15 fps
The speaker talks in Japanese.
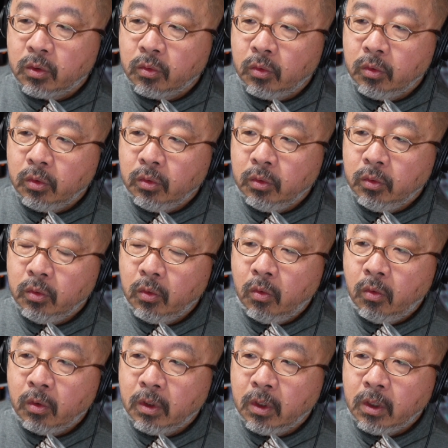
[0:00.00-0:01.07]
そういう
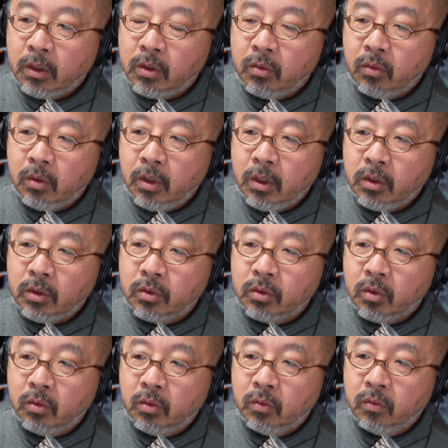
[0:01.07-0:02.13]

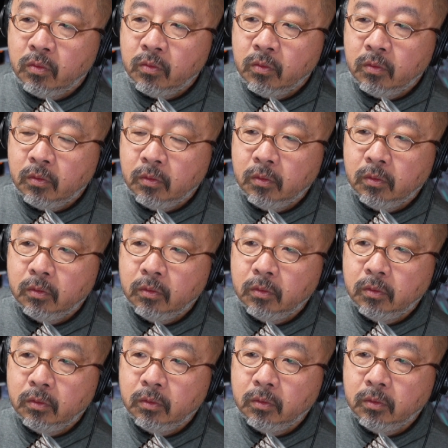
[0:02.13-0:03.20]
オーケストレーション
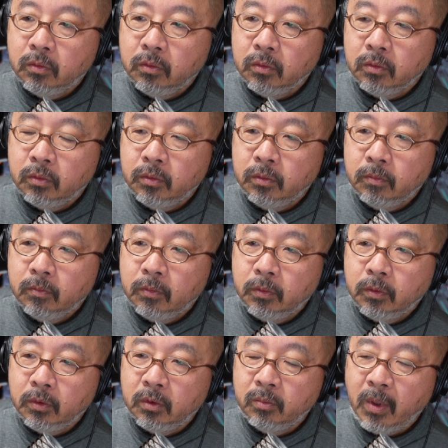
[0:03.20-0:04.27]

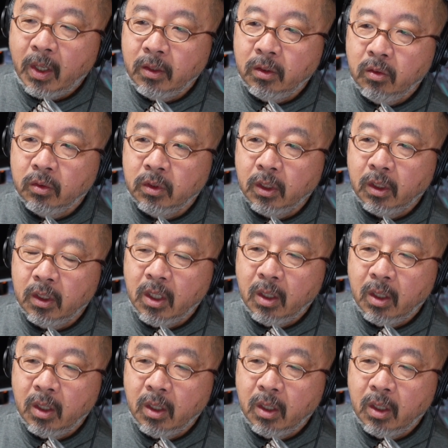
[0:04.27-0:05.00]
フルバンド的